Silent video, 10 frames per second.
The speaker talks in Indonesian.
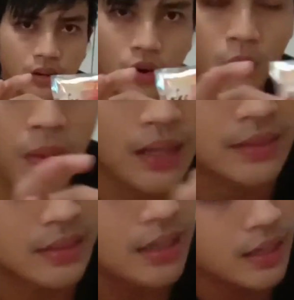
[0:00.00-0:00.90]

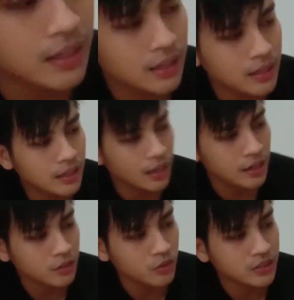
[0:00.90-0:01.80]
obatnya
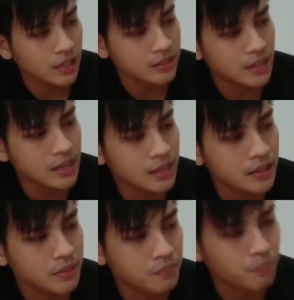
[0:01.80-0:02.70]
ada tulisannya
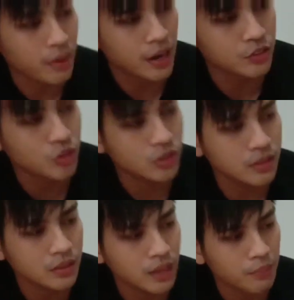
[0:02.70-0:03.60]
prajon
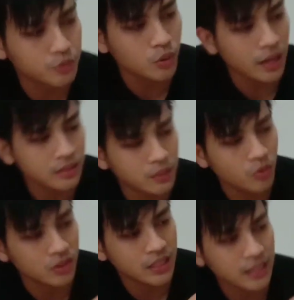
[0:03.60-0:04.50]
kapsul
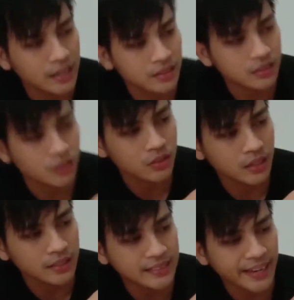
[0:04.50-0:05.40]
antibiotik
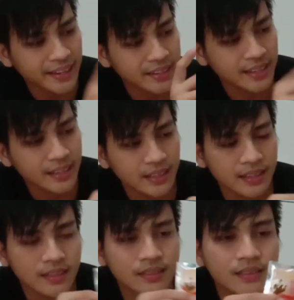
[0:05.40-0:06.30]
antisnot dan CRD
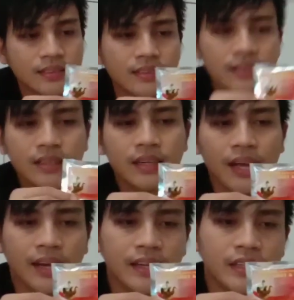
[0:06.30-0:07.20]

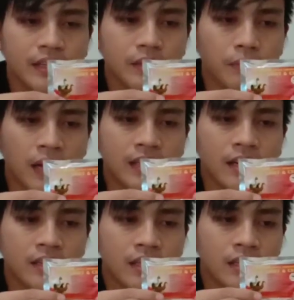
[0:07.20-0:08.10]
kayak gini
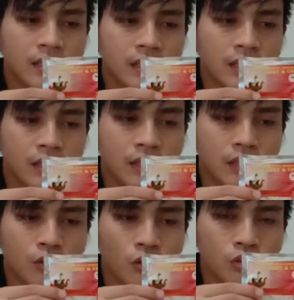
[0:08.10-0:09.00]
banyak di
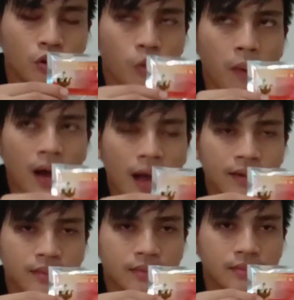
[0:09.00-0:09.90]
toko-toko pakan